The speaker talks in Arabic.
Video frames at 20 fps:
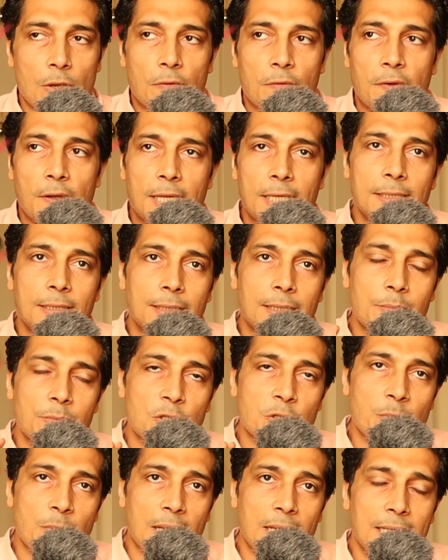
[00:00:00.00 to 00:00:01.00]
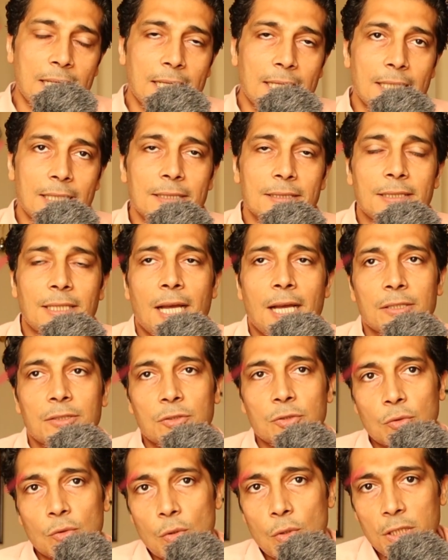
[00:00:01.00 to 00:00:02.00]
فانت مش معنى ان انت
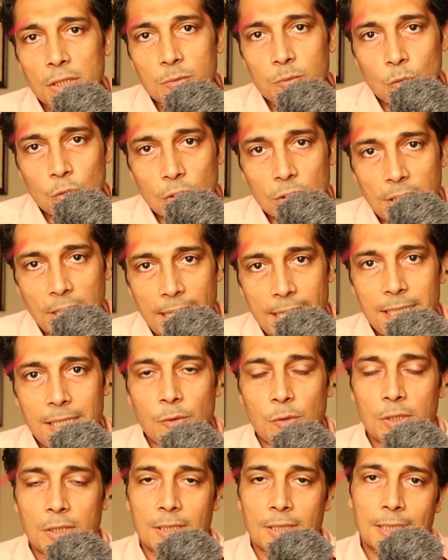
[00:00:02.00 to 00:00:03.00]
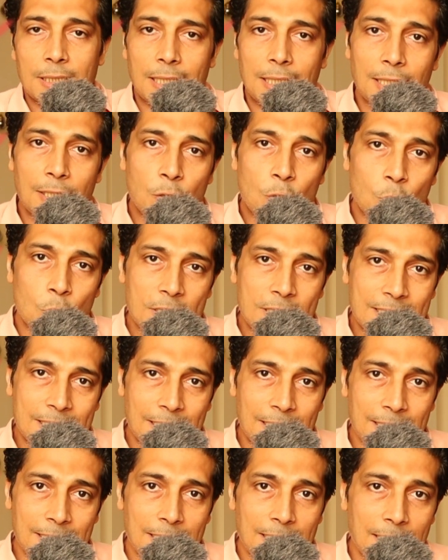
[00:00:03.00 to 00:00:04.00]
حطيت جرعه مضاد حيوي
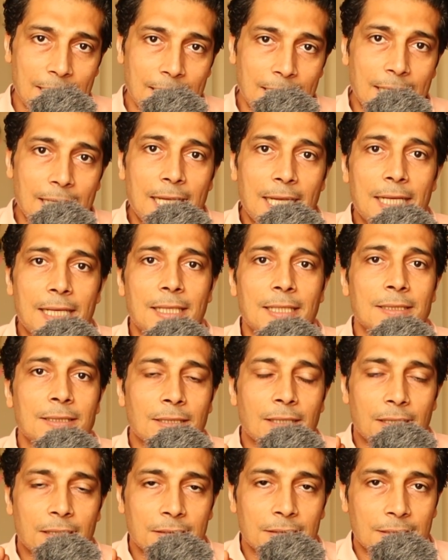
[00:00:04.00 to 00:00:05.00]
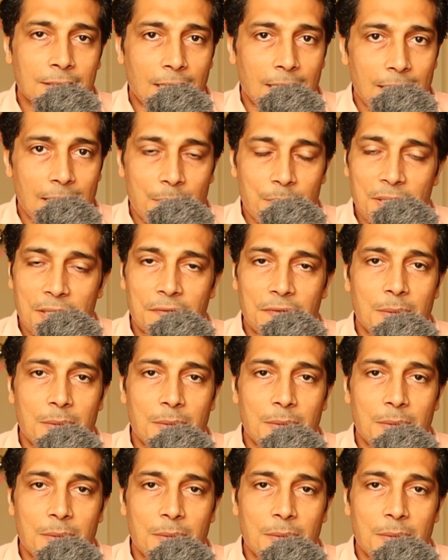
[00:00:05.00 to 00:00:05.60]
للكوليستريديا ان انت قضيت عليها